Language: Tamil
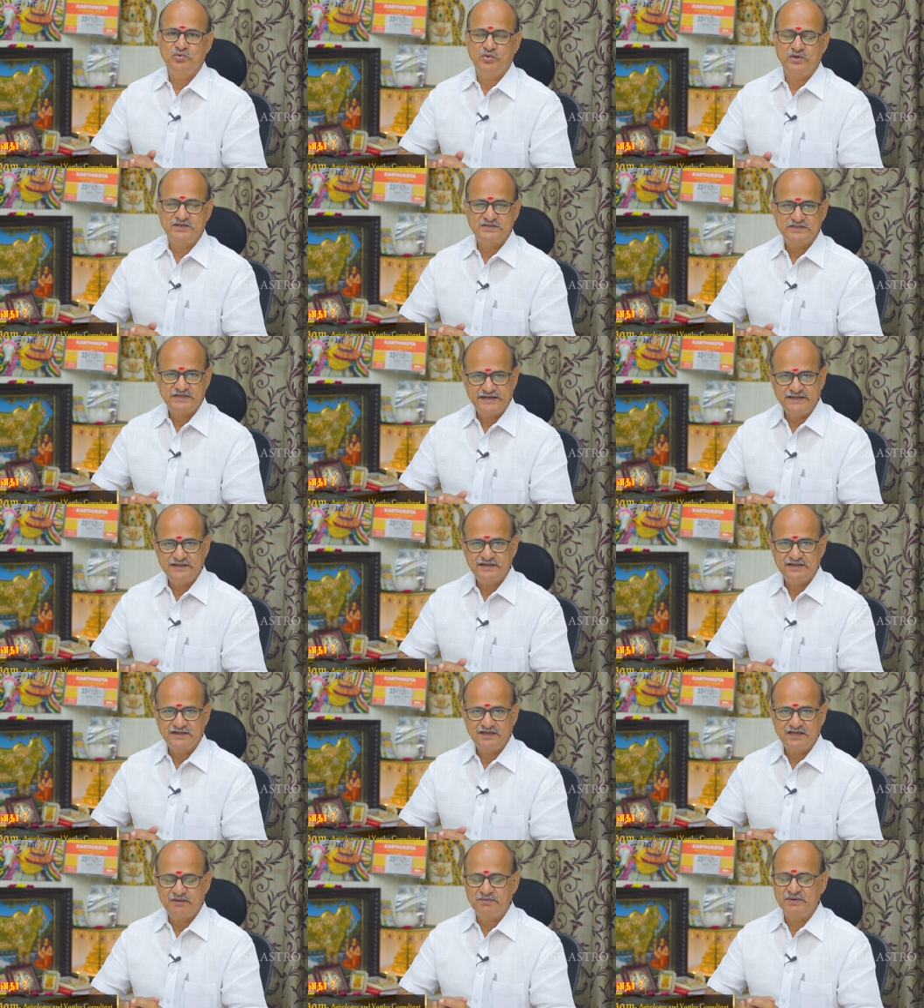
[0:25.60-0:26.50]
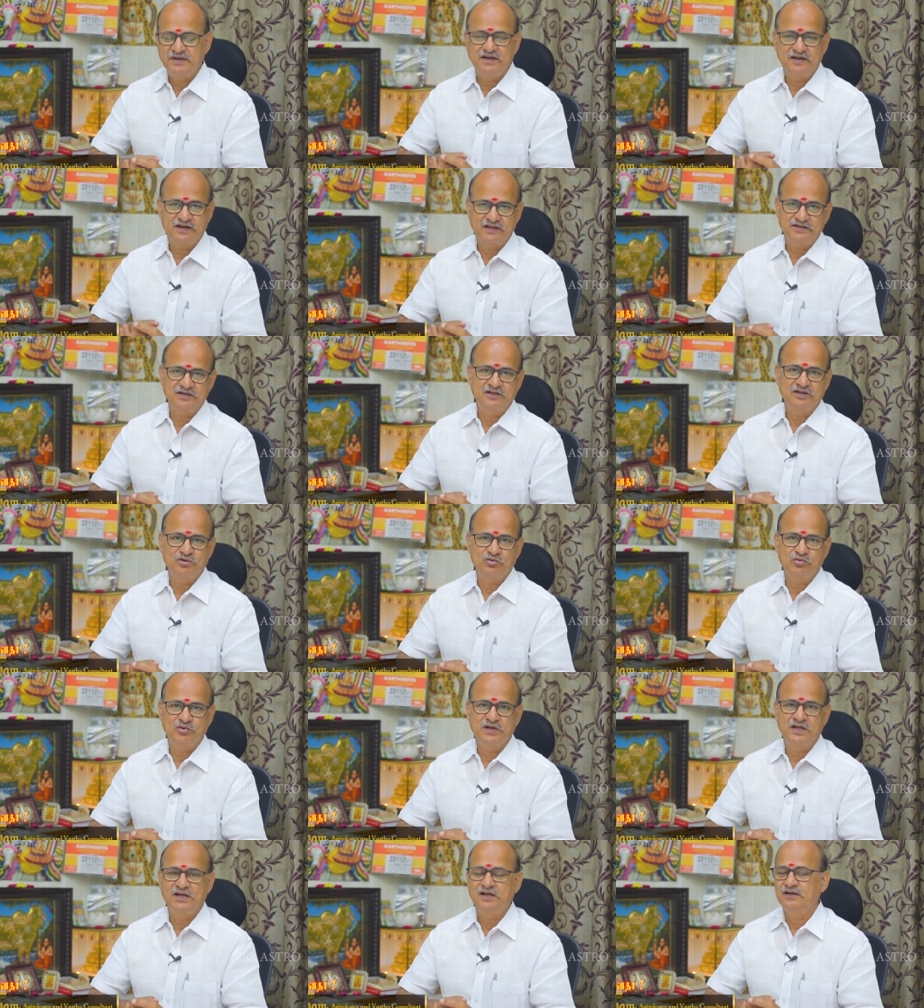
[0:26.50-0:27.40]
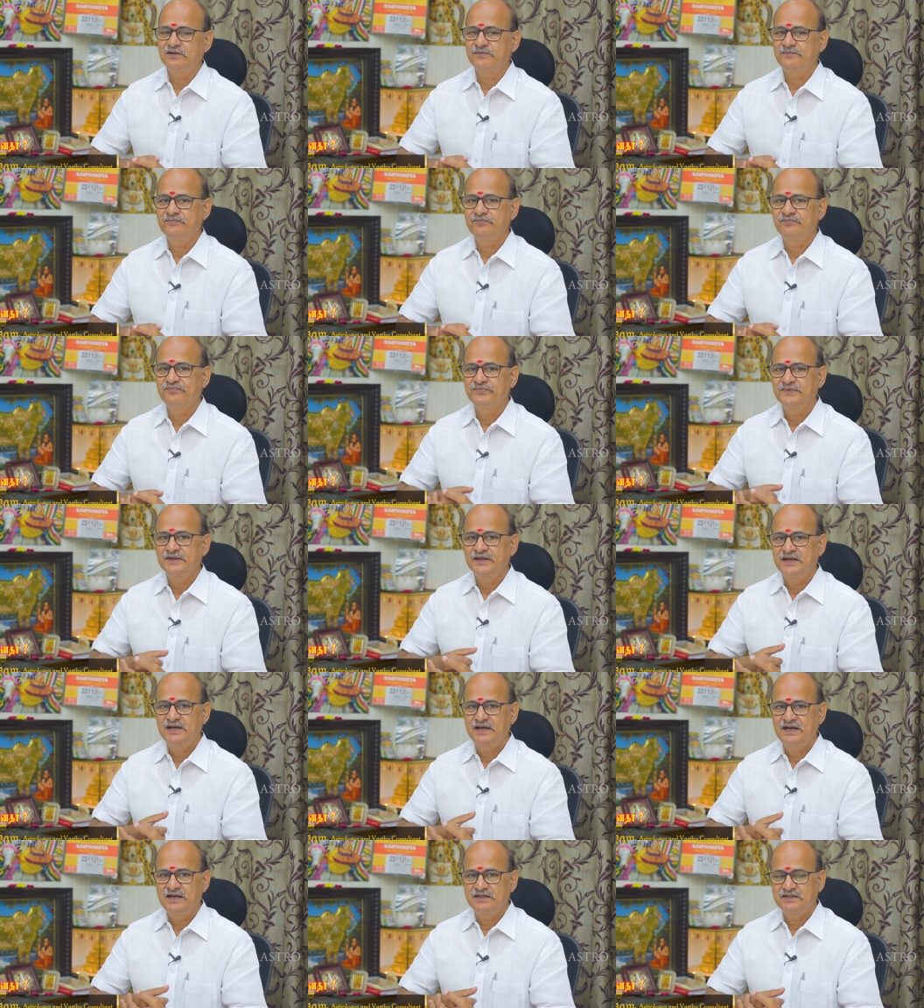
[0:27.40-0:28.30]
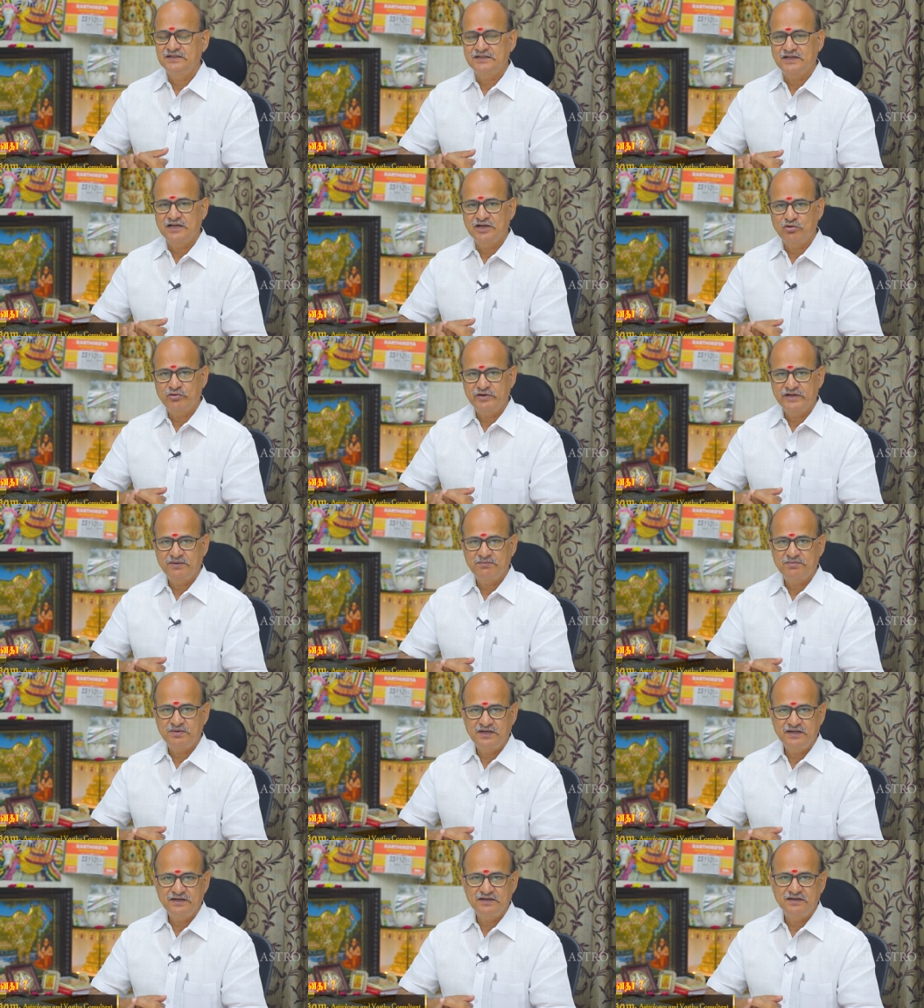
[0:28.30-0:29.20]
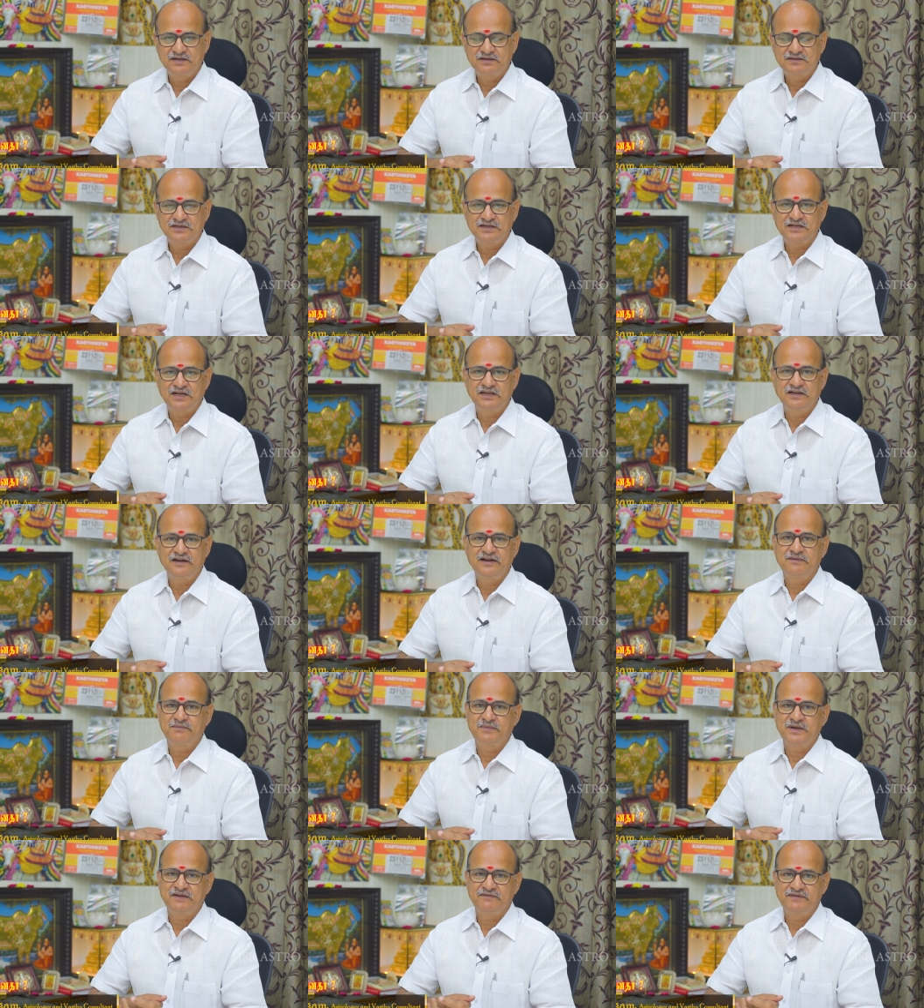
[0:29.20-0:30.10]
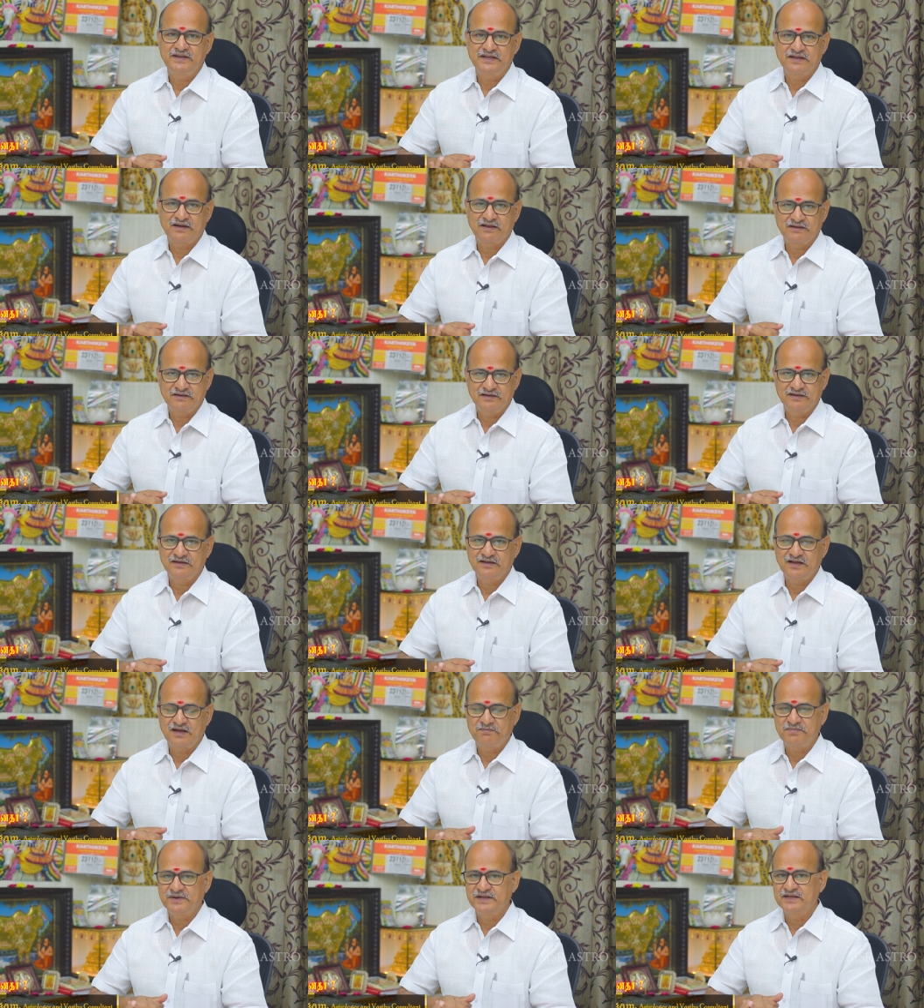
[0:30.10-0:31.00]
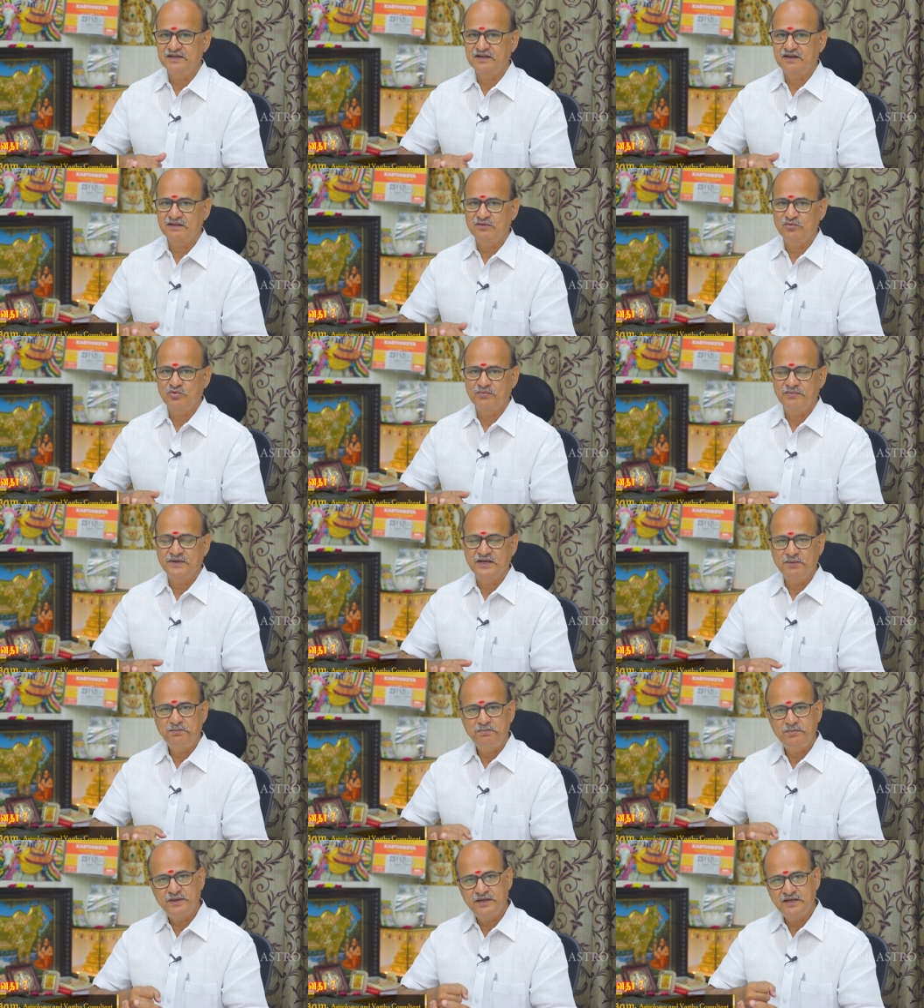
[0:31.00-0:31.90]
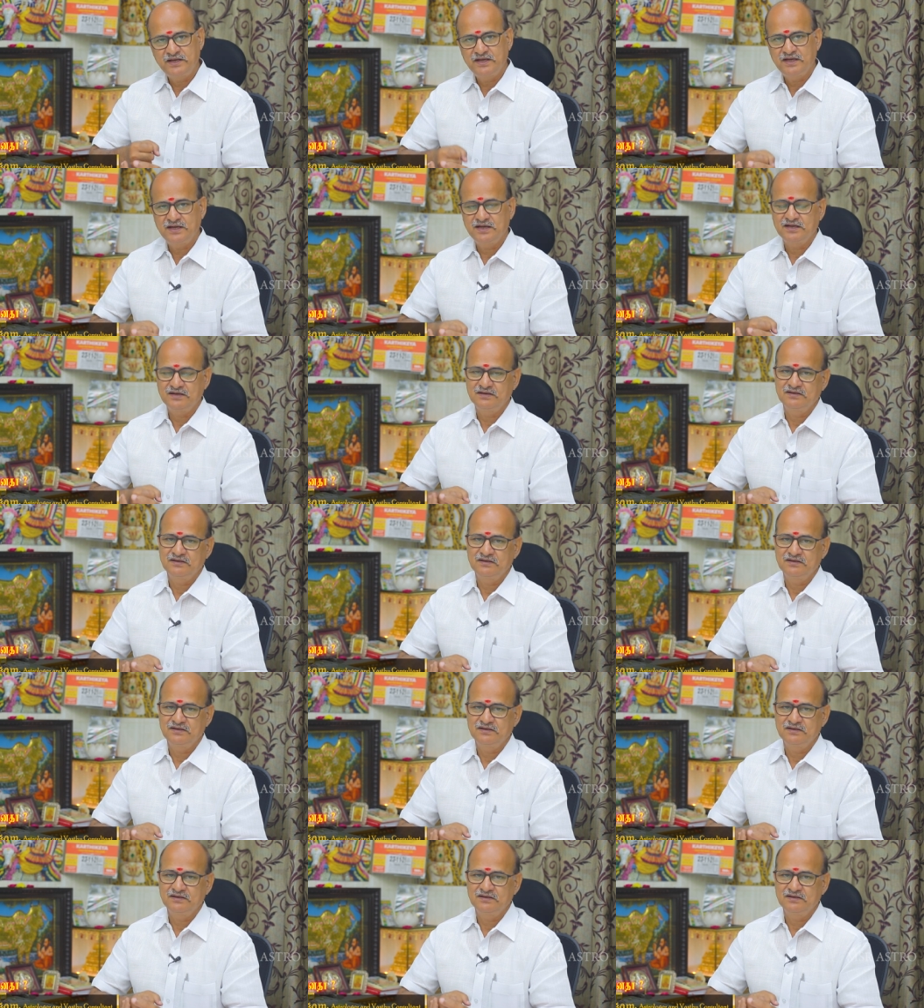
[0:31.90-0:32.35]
ஒரு செய்தி அப்படின்னு எடுத்துக்கணுன்னா அது தங்களுடைய பிள்ளைகளுக்கு கல்யாணம் பண்ணி வைக்கிறது அப்படிங்கிறது ஒரு மிகப்பெரிய